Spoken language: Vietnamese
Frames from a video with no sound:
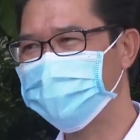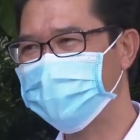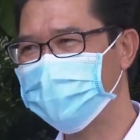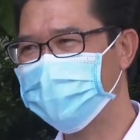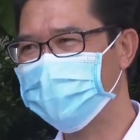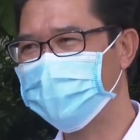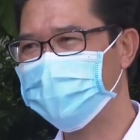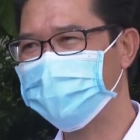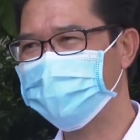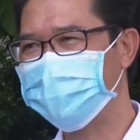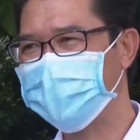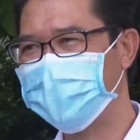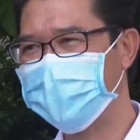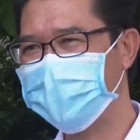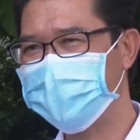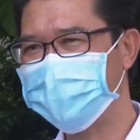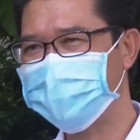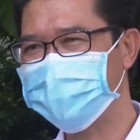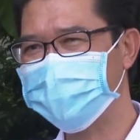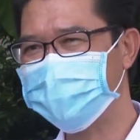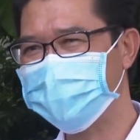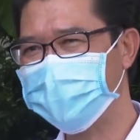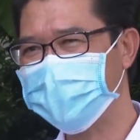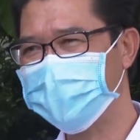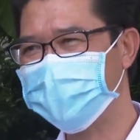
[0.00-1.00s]
Vừa phải
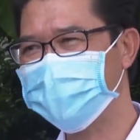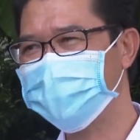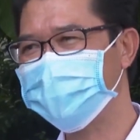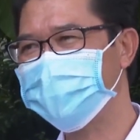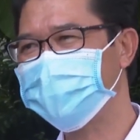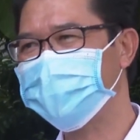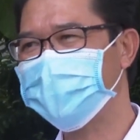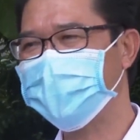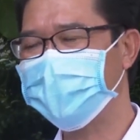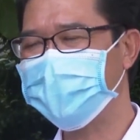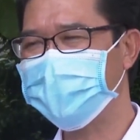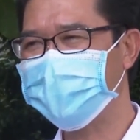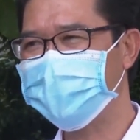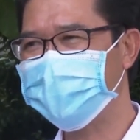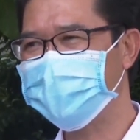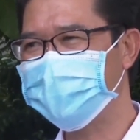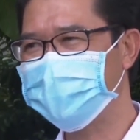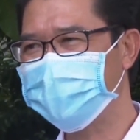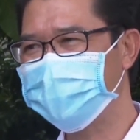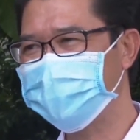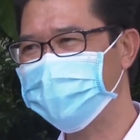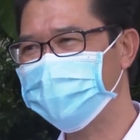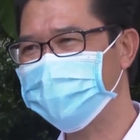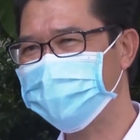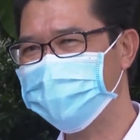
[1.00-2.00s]
thực hiện cái
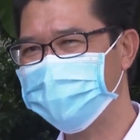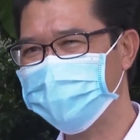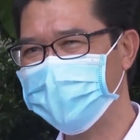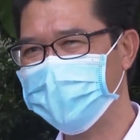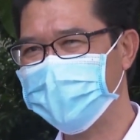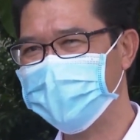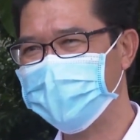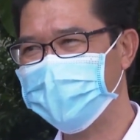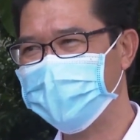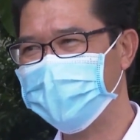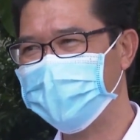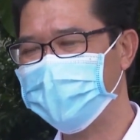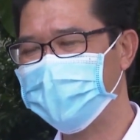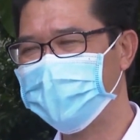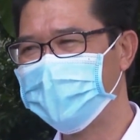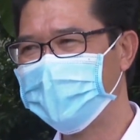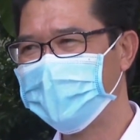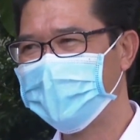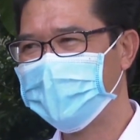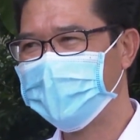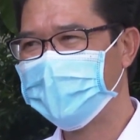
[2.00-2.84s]
việc là